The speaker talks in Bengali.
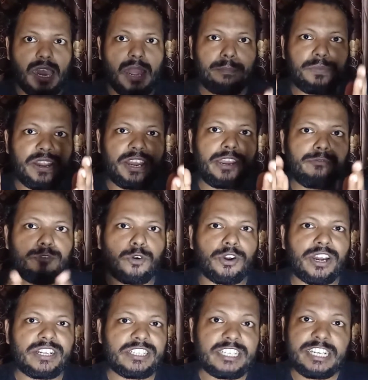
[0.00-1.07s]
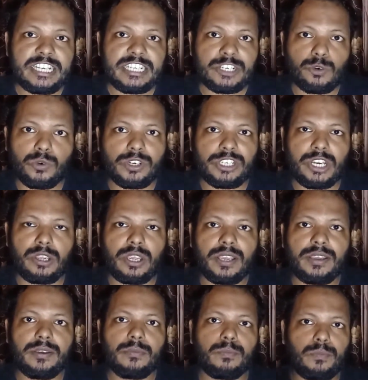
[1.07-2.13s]
আপনার ইম্পর্টেন্ট জিনিস কোনটি
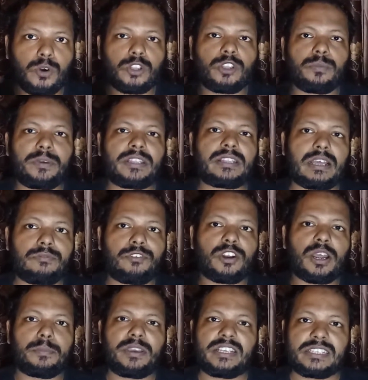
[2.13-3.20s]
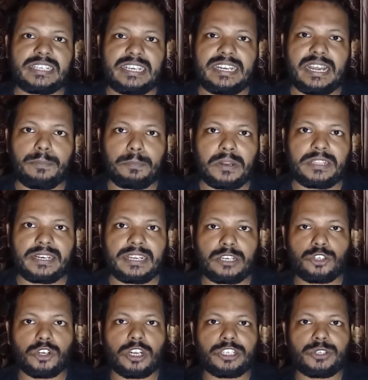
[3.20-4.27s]
প্রথমে তারপরে আমি স্ক্রিনে আপনাদেরকে
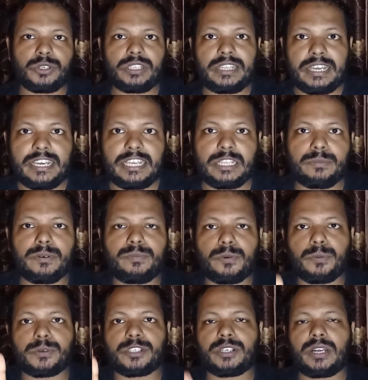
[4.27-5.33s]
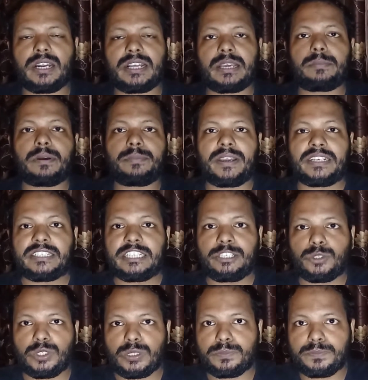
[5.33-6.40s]
সরাসরি দেখিয়ে দেবো প্রফেশনাল কীভাবে একটি
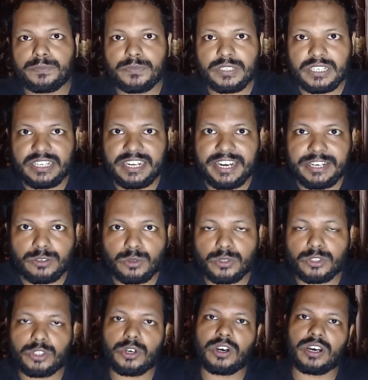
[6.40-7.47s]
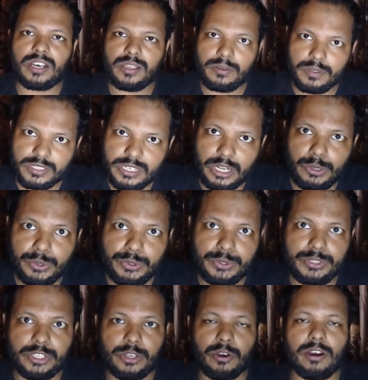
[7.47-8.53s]
ইউটিউব ক্রিয়েট করতে হয় চালু
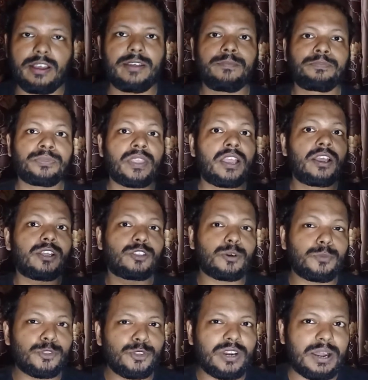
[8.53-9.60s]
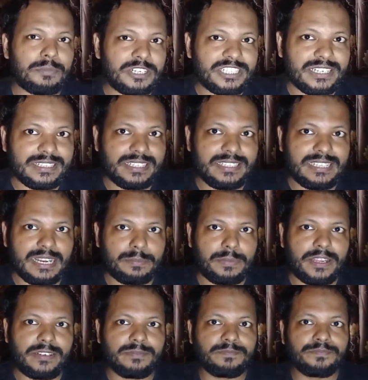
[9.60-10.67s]
করতে হয় তো বন্ধুরা আমার সাথেই
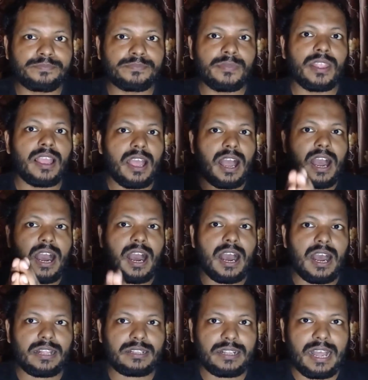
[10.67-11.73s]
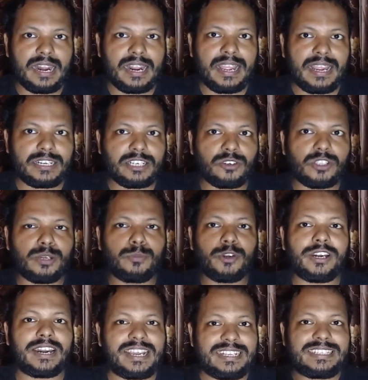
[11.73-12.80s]
থাকবেন তার আগে একটা কথা
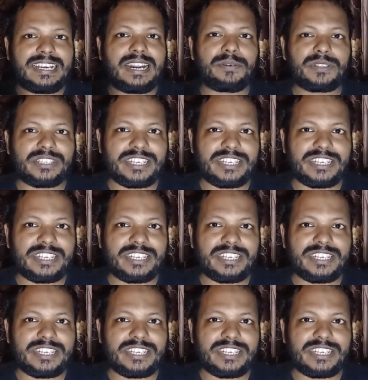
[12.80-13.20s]
বলে রাখি যারা আমার